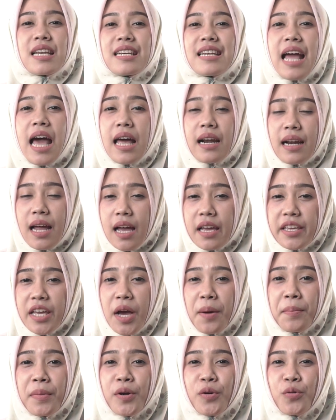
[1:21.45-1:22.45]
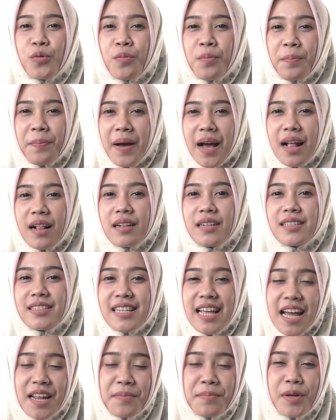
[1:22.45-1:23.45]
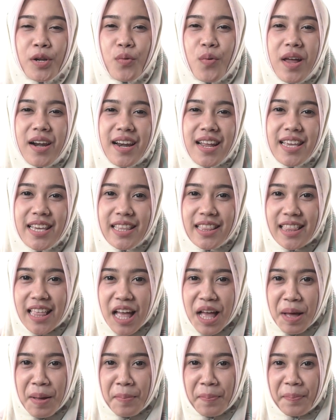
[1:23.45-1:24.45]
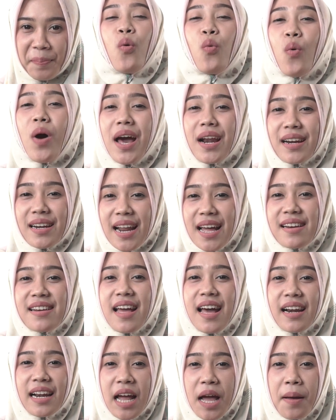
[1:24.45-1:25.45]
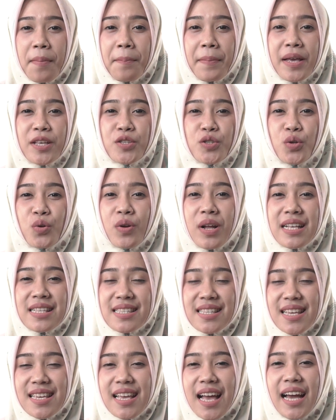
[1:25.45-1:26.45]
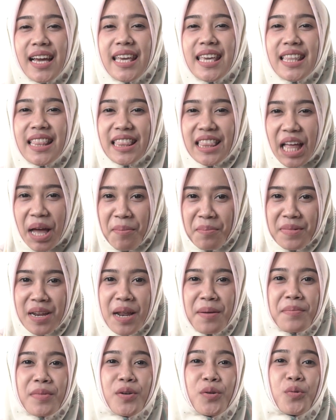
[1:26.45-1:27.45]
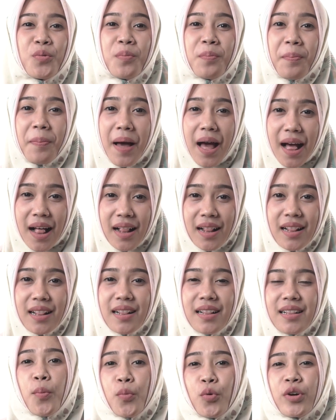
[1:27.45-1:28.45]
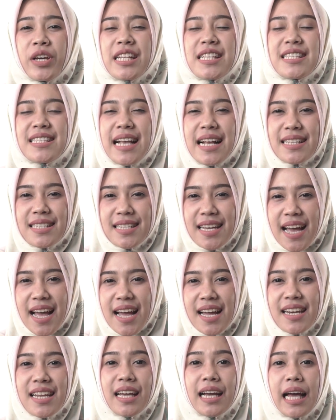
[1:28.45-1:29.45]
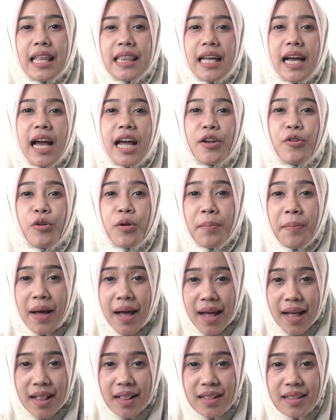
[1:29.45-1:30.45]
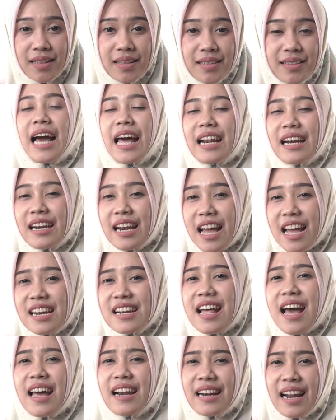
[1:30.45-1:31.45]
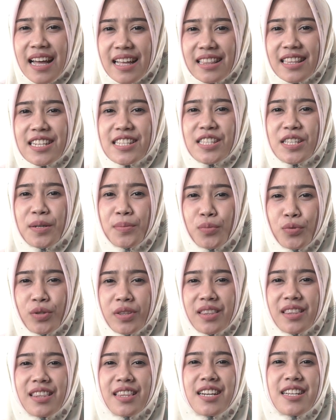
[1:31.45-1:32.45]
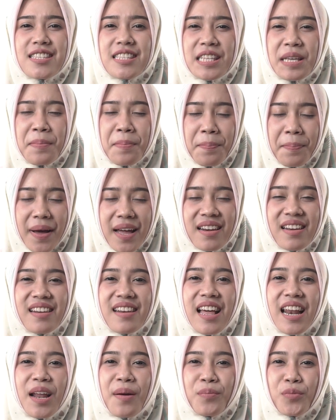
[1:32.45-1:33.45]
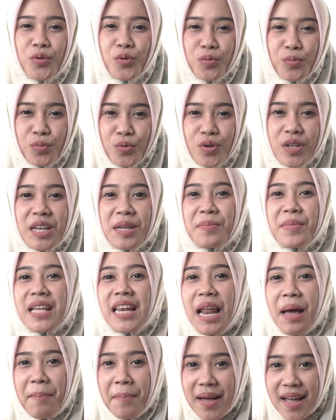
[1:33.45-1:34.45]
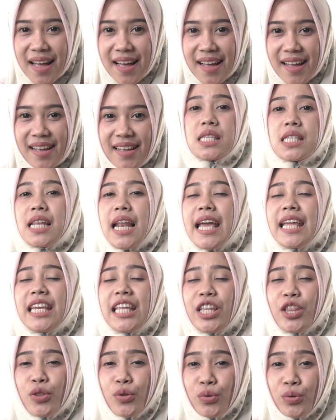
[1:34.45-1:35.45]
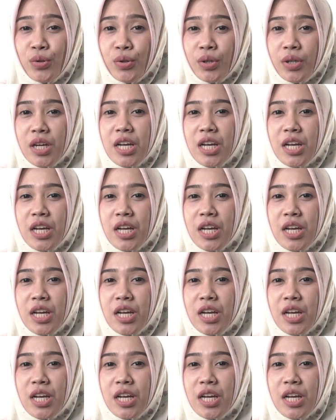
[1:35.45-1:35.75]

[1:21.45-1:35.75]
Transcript: darah yang menggumpal dan berwarna hitam. Warna darah menstruasi yang hitam dan menggumpal mungkin saja dikatakan normal karena darah tersebut tersimpan di dalam tubuh lebih lama. Selain itu,